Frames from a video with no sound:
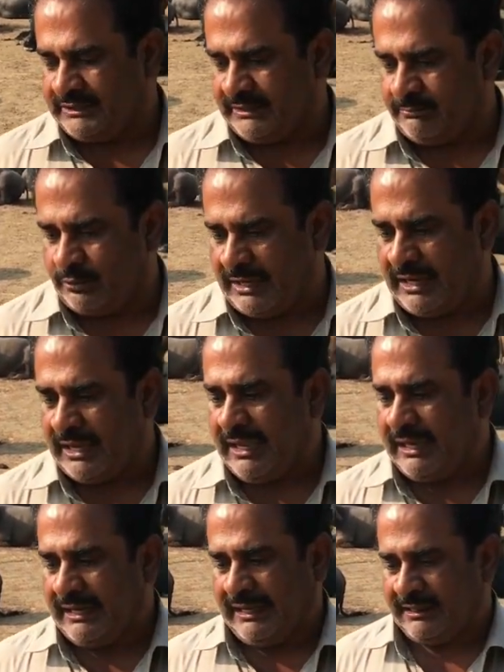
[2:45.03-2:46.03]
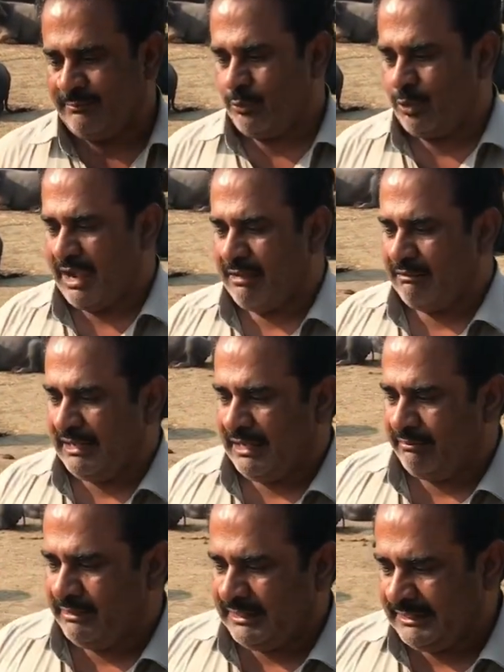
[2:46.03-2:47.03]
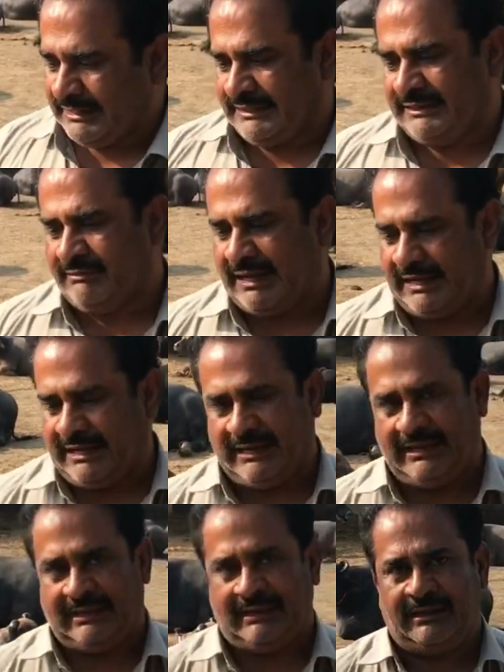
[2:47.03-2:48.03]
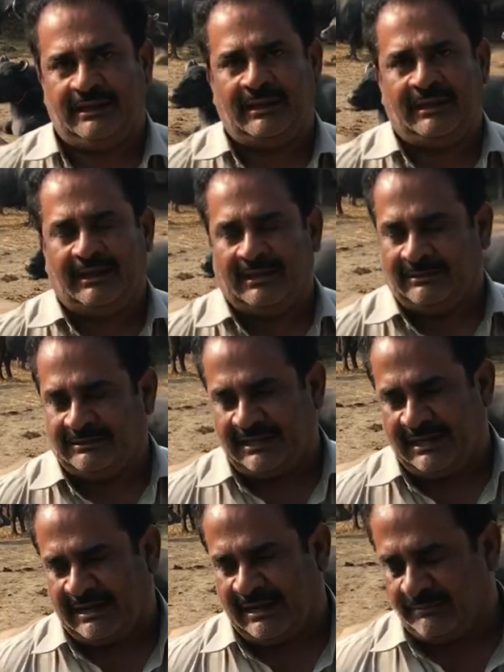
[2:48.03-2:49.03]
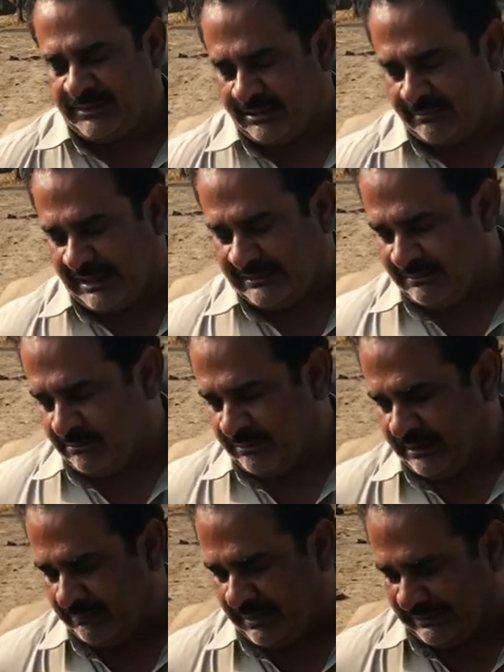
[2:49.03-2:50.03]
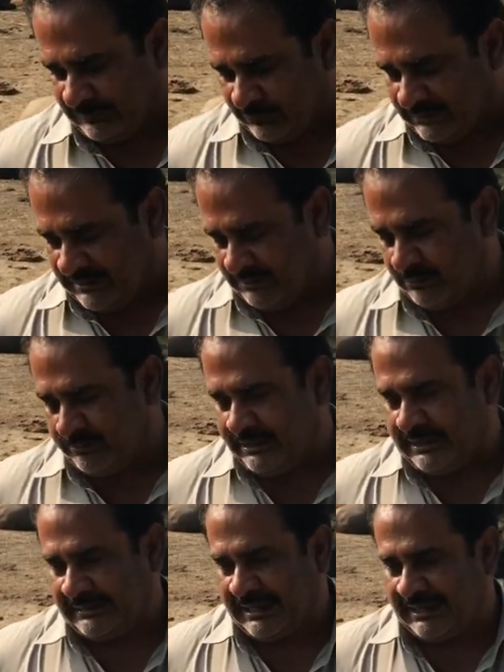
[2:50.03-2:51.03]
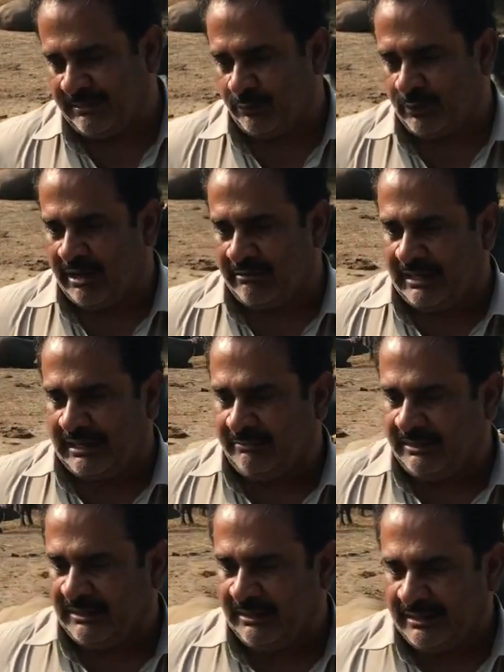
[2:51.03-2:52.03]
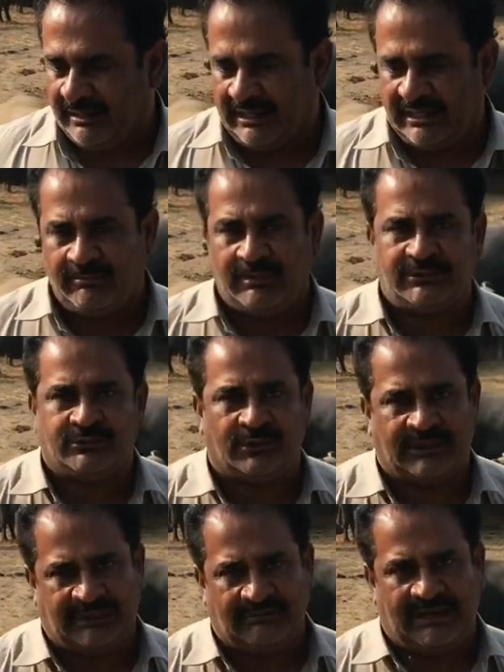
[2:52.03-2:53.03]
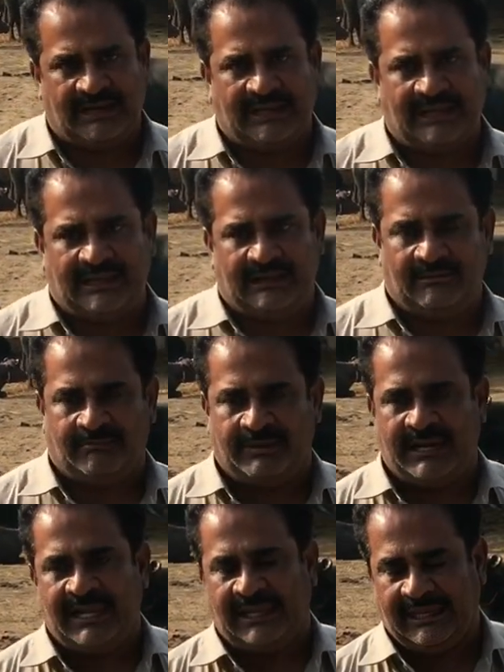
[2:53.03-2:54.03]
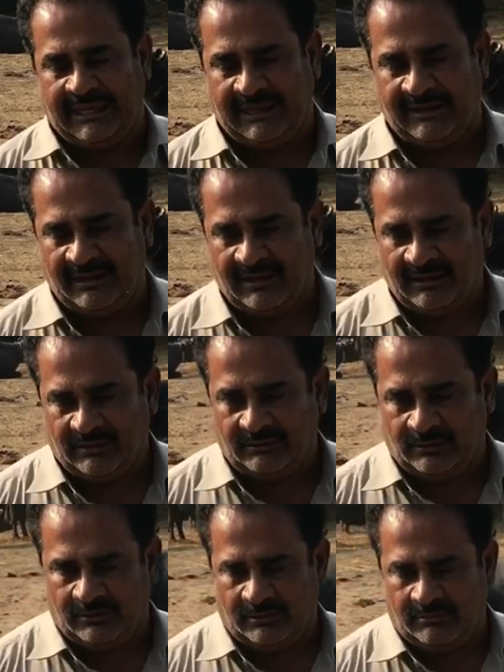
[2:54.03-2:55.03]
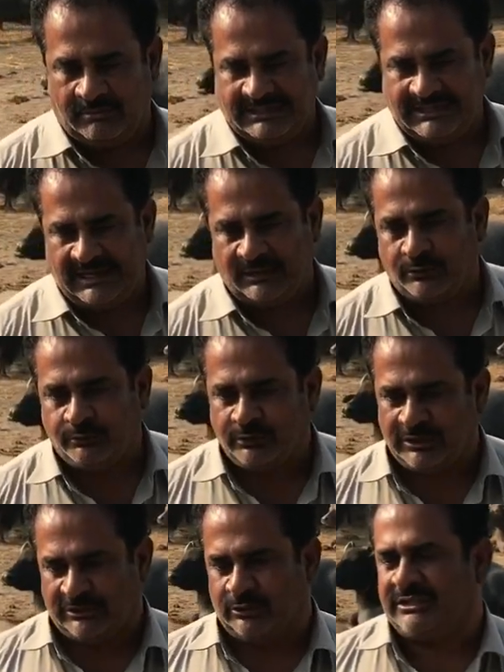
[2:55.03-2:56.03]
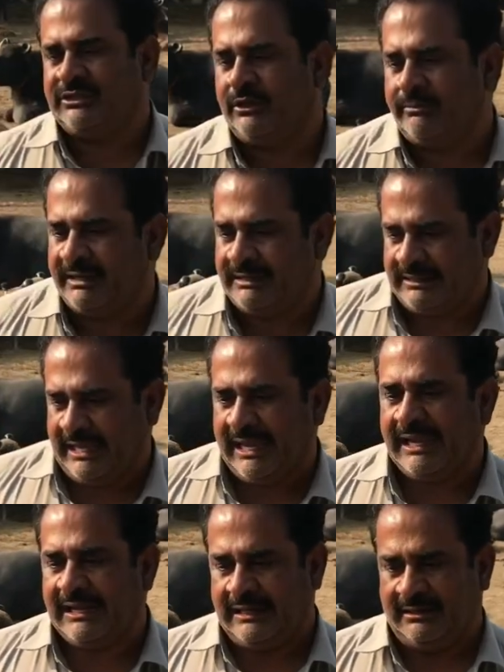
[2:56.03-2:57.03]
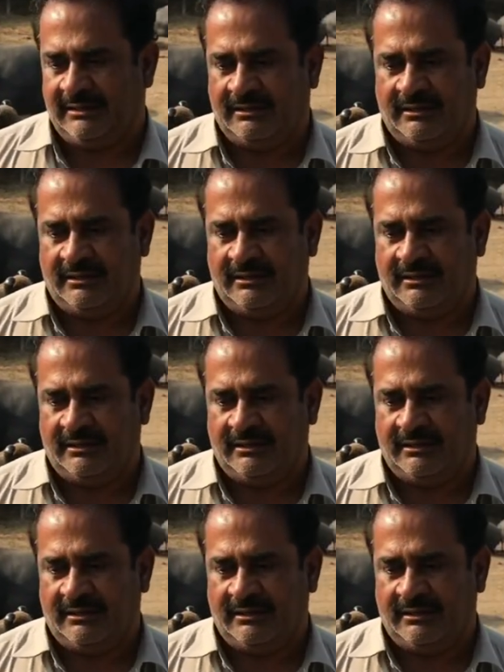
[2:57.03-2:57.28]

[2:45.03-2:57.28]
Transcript: है मुरा लेकिन मुरा वाले भी इनके दिमाने हैं अच्छा जी हाँ राम सिंह भाई से भी मेरी बात होती है वो भी कहता है कि मुरा वाले भी इन भैंसों के दिमाने दीवाने बनी गए ठीक है तो माशाल्लाह खूबसूरत तो ऐसी कोई भैंस है ही नहीं अच्छा ये